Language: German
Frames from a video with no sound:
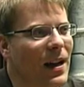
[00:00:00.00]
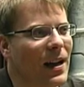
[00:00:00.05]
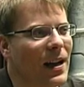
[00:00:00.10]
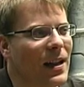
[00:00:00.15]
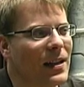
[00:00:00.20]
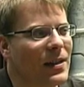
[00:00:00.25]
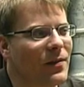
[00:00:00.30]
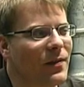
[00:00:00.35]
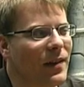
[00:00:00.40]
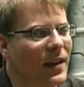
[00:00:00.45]

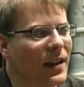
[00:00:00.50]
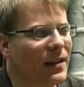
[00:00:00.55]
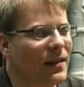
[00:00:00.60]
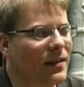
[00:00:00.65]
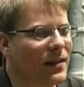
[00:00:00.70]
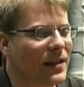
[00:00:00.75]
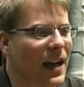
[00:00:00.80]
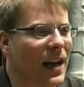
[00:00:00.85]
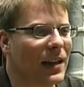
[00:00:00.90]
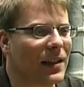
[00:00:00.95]
also wenn
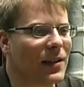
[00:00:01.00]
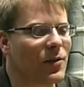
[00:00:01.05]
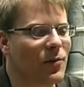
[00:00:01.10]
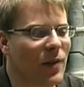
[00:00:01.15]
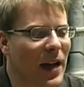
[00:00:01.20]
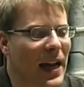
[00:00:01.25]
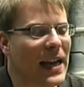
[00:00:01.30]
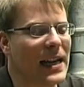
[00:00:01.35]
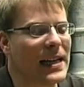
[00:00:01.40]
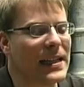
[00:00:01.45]
Sachen zu
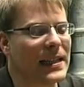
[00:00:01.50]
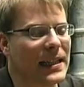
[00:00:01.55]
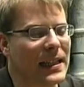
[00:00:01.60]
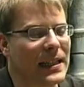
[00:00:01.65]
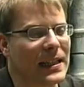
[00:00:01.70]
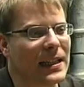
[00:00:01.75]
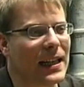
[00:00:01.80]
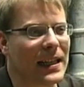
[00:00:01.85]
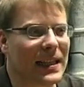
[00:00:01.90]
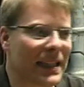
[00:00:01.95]
hell
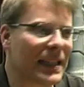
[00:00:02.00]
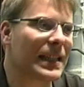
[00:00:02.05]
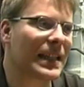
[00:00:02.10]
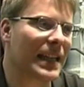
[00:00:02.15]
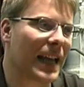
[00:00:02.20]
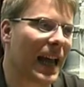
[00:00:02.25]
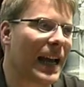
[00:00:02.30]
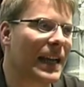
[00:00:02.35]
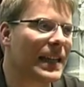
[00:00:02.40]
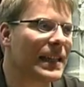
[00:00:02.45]
sind, dann sehen sie
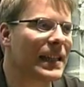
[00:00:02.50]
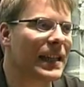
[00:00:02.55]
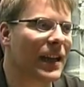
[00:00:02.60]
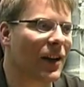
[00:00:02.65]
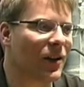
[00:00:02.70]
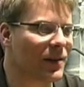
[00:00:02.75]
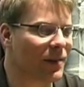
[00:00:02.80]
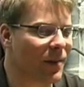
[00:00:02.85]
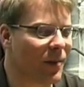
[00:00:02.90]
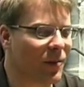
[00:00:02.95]
sehr hässlich
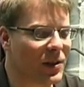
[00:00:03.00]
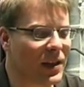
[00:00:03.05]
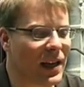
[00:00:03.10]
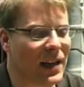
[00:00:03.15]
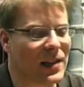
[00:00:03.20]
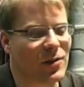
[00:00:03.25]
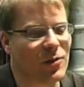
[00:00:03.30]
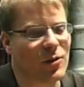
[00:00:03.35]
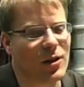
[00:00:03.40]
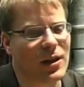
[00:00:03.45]
aus. Man muss
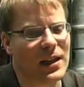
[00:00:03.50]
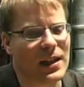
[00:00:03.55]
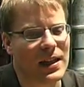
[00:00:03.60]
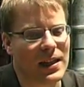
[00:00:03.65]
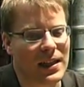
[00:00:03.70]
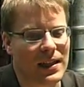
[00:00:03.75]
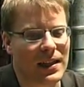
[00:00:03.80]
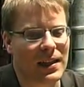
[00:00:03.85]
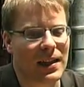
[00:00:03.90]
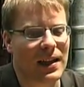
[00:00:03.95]
also
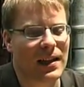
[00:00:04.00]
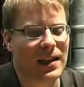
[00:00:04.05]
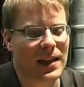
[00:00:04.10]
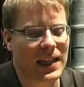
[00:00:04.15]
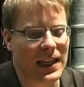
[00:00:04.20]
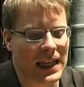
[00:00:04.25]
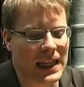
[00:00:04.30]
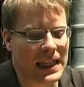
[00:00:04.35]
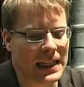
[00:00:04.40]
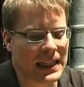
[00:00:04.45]
äh,
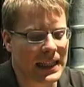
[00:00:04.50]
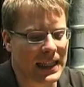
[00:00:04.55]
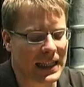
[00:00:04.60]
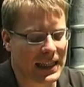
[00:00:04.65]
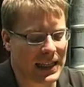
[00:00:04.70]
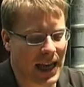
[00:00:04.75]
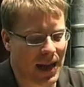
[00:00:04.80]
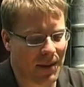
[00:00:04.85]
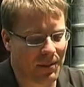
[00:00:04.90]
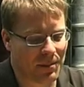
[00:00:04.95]

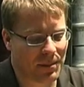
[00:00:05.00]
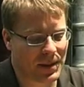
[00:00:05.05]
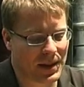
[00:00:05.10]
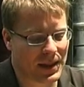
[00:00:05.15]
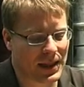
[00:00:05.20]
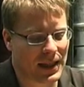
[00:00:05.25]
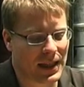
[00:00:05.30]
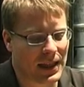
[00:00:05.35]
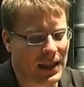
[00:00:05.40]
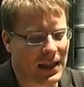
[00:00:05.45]
insgesamt
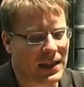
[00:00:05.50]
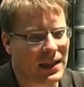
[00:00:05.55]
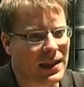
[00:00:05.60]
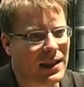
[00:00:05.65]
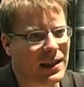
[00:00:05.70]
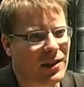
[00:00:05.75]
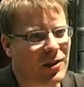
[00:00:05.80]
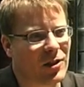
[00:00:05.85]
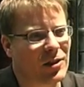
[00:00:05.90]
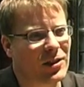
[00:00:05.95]

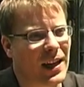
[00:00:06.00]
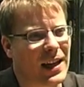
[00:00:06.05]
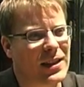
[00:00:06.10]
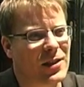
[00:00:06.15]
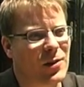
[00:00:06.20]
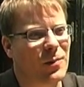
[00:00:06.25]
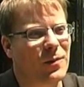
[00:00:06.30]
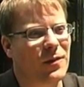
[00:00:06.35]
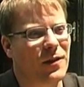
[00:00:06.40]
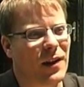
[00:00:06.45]
den
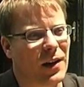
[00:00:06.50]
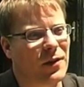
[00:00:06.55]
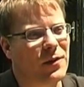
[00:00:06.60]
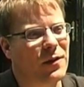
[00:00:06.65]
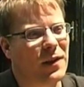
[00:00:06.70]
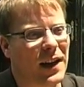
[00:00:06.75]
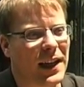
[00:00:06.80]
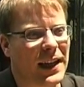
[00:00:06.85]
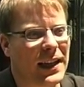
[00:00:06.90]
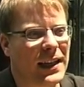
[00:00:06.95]
Kontrastumfang
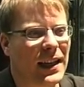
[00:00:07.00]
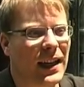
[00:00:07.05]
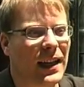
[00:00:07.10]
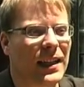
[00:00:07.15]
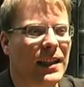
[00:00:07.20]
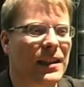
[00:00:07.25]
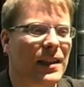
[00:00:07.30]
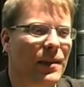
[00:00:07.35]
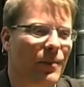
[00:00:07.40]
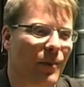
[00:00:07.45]
verringern,
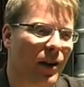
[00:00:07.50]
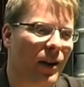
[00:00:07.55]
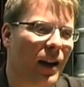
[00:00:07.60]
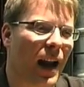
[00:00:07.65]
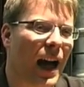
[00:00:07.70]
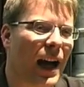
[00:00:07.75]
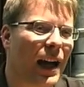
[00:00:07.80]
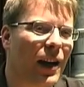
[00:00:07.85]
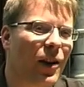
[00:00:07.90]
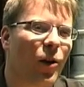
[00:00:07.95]
indem man
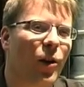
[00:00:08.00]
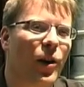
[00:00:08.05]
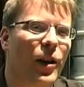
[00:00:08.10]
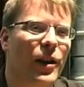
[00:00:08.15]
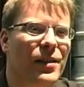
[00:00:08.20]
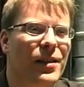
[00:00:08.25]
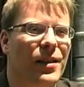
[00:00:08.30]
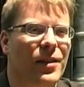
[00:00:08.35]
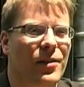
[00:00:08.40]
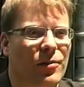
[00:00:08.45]

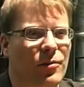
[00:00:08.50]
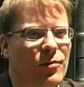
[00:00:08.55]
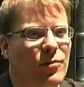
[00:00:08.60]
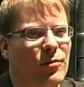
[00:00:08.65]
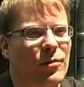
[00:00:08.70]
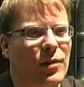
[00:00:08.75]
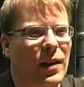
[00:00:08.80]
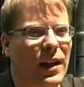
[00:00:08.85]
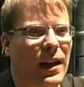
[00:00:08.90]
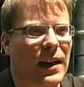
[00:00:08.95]
nachleuchtet
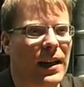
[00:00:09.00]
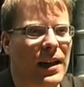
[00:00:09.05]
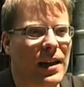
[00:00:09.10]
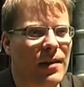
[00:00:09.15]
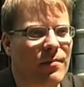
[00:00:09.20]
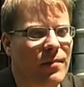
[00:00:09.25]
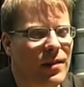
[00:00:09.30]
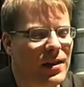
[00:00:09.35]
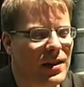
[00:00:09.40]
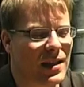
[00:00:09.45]
oder
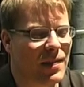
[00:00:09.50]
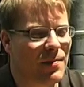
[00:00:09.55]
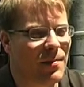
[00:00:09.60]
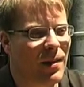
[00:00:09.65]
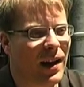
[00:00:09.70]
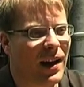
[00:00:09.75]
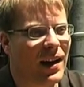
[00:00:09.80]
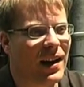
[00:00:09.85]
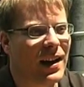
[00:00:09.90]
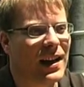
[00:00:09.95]
eben indem
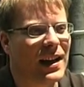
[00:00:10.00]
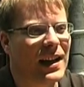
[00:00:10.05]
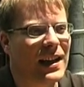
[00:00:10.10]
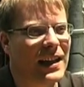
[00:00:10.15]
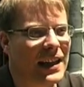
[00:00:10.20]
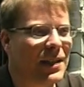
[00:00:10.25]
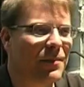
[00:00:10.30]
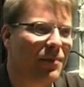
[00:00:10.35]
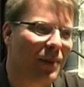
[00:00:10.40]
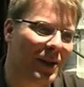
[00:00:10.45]
man
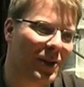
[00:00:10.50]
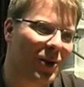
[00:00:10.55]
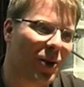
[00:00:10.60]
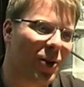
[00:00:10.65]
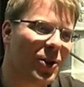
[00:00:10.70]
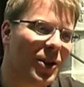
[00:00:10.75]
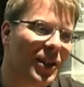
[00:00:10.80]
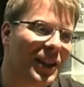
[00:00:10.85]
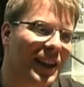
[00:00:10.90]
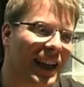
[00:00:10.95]
nicht bei
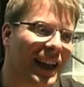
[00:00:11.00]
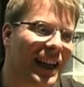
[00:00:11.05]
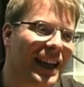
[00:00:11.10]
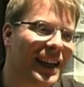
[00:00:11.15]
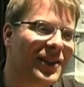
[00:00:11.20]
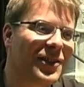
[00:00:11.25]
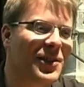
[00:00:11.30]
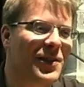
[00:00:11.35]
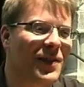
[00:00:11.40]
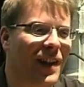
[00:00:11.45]
Sonne
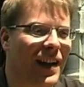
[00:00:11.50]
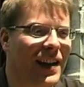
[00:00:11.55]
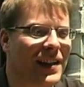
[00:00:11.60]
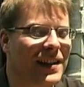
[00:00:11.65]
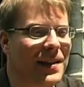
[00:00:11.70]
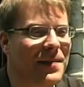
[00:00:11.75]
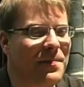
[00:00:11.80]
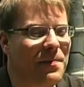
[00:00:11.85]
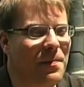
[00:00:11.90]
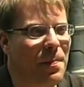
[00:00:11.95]
dreht und so weiter.